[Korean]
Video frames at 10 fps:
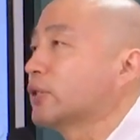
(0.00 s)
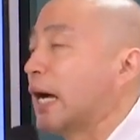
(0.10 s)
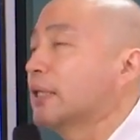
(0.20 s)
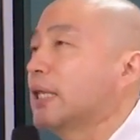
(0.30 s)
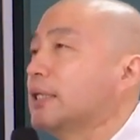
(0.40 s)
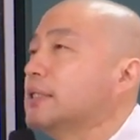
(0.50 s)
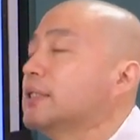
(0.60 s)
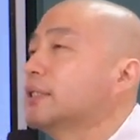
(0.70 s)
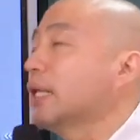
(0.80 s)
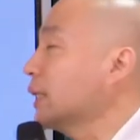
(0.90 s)
나한테
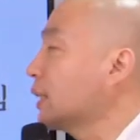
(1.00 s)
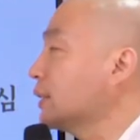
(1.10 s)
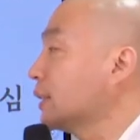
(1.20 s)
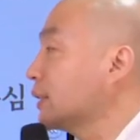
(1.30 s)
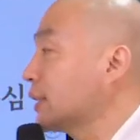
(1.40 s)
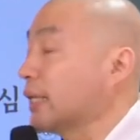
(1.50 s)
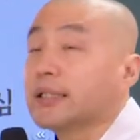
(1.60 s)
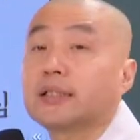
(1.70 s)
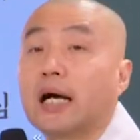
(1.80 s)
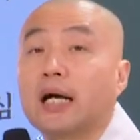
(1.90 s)
이득이 될까 이득이 되지
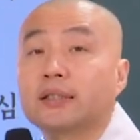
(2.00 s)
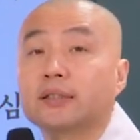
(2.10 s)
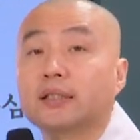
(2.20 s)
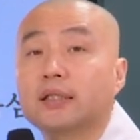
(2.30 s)
않을까 하는.